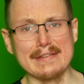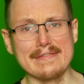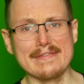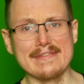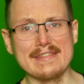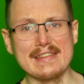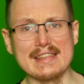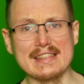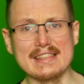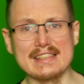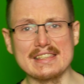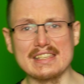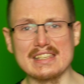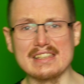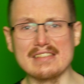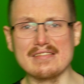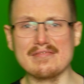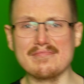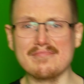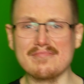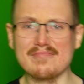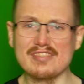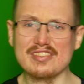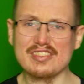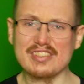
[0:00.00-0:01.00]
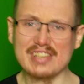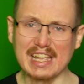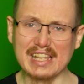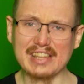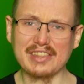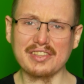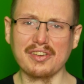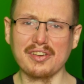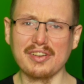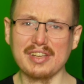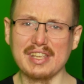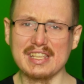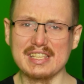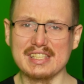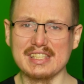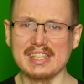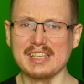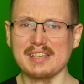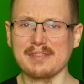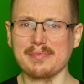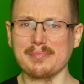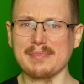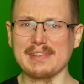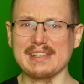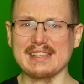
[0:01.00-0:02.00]
Więc Rzadko
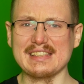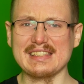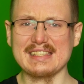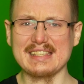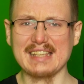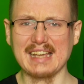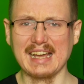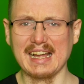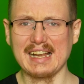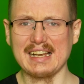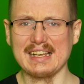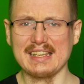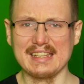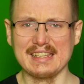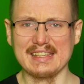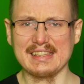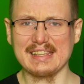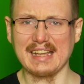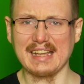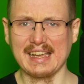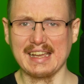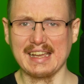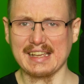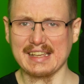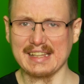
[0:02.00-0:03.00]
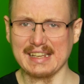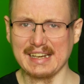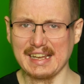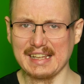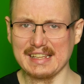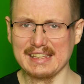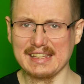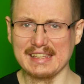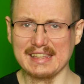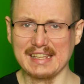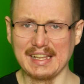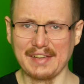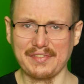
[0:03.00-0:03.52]
jesteśmy cali ekranie,